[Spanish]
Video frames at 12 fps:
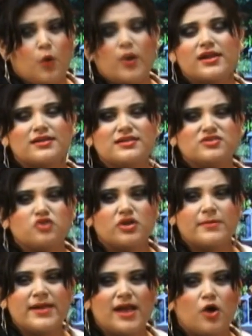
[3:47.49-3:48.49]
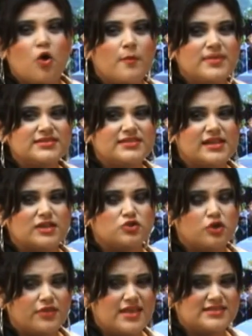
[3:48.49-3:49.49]
Juan Ernesto Rivera Gómez,
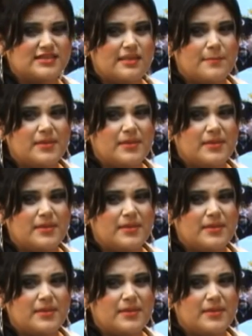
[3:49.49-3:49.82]
director de